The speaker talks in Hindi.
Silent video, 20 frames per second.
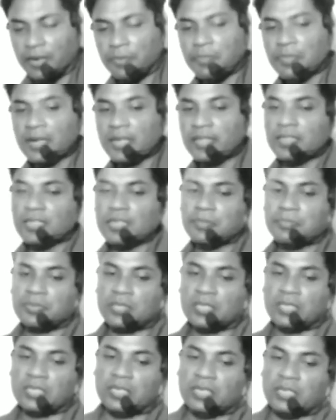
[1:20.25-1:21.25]
के माध्यम
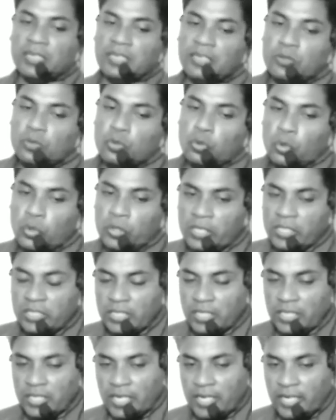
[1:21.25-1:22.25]
से एक छोटी
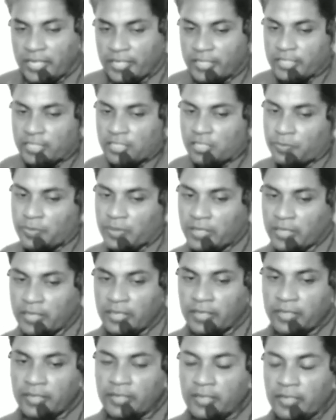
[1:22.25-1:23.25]
सी कहानी इसमें
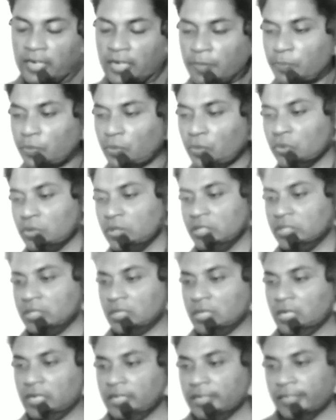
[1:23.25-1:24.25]
है अगर आप लोग इस
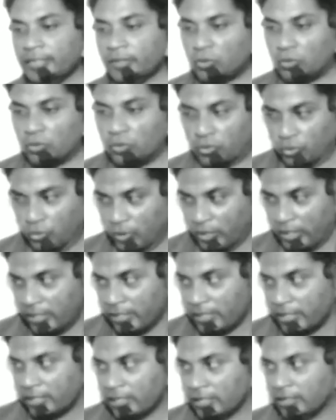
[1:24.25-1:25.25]
कहानी को
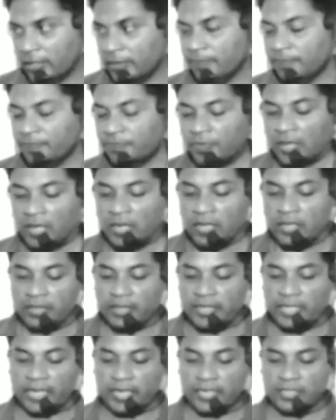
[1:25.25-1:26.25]
सुनेंगे
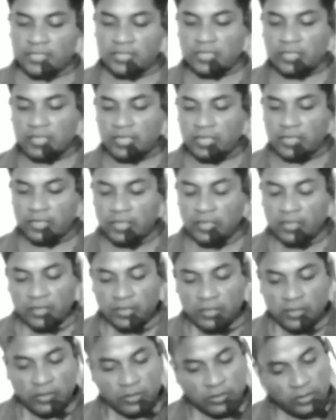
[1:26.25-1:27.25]
ध्यान से
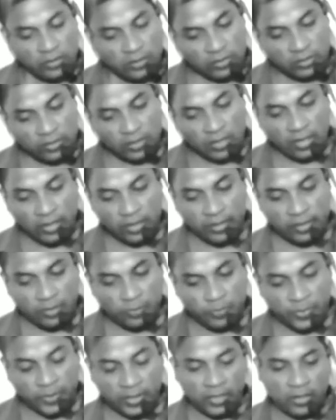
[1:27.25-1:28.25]
इस कहानी
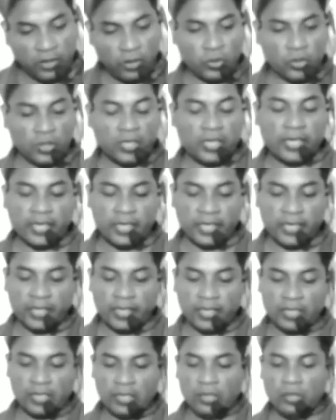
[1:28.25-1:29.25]
पर गौर
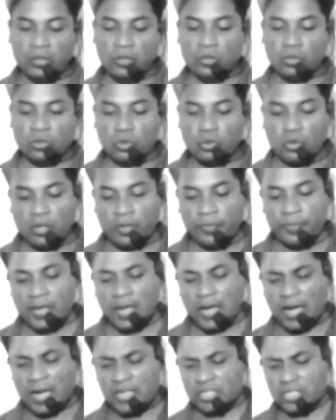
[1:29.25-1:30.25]
करेंगे तो हमें
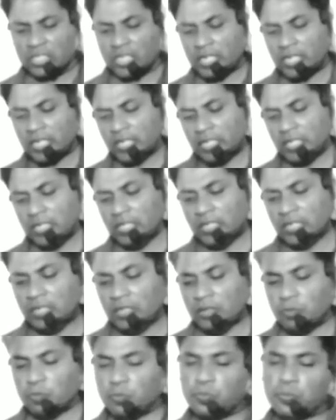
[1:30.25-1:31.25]
आशा नहीं
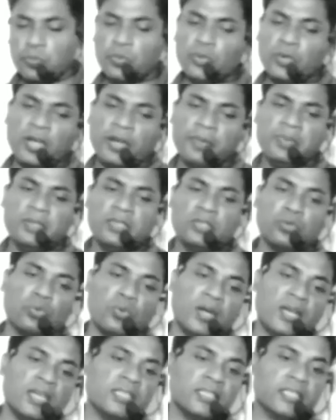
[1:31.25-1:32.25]
पूरा
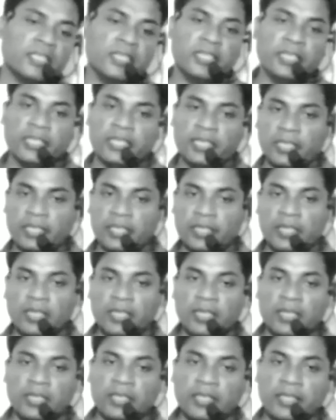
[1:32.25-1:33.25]
विश्वास है
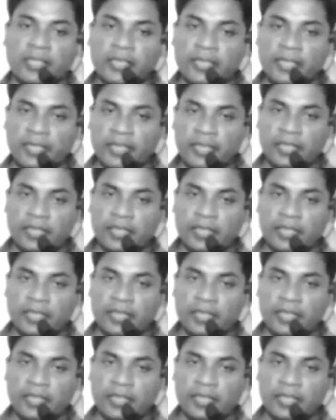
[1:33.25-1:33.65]
कि